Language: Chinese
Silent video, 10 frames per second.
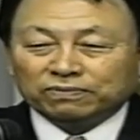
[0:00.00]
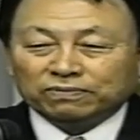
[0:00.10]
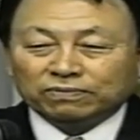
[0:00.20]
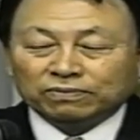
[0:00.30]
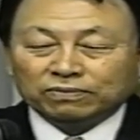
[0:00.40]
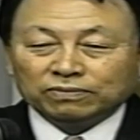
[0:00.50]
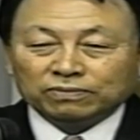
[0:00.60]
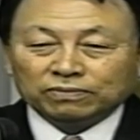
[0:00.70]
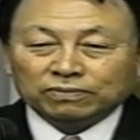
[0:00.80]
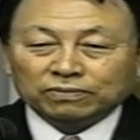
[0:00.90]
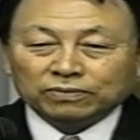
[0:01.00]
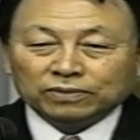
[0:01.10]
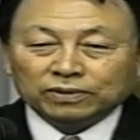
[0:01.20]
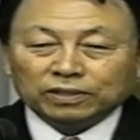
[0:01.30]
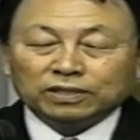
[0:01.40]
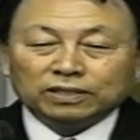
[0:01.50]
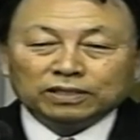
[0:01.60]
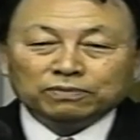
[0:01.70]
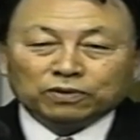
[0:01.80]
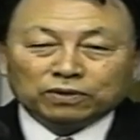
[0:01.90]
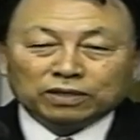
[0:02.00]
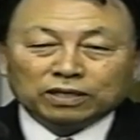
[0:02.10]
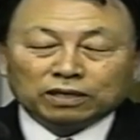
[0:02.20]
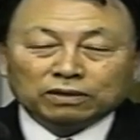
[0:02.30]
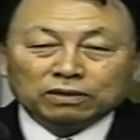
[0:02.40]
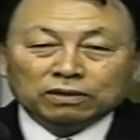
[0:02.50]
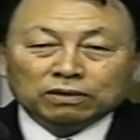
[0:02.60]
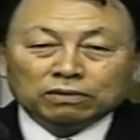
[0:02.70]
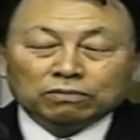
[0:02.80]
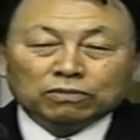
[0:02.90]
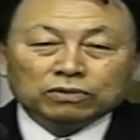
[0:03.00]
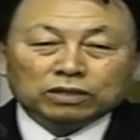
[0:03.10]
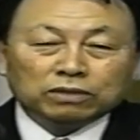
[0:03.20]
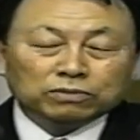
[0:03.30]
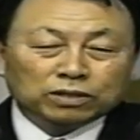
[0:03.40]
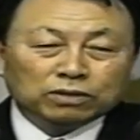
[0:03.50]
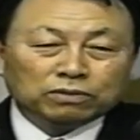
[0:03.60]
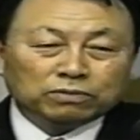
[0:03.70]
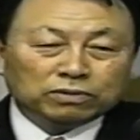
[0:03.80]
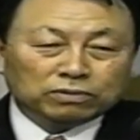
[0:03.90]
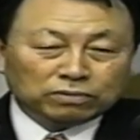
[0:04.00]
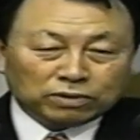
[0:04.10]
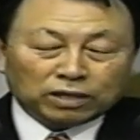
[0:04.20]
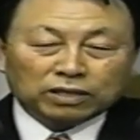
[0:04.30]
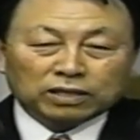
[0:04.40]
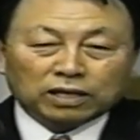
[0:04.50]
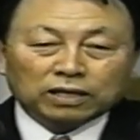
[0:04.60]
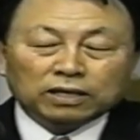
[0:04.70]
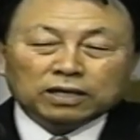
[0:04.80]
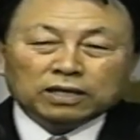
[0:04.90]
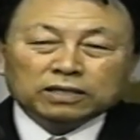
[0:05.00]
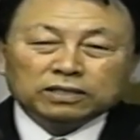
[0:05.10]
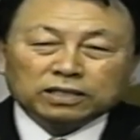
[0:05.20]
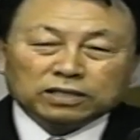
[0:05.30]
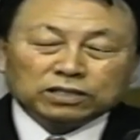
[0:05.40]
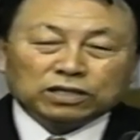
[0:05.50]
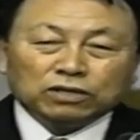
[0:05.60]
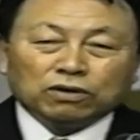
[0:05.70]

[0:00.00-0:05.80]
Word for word: 如果我们一天二十四小时没有抓靠上帝的话语，就是骄傲的。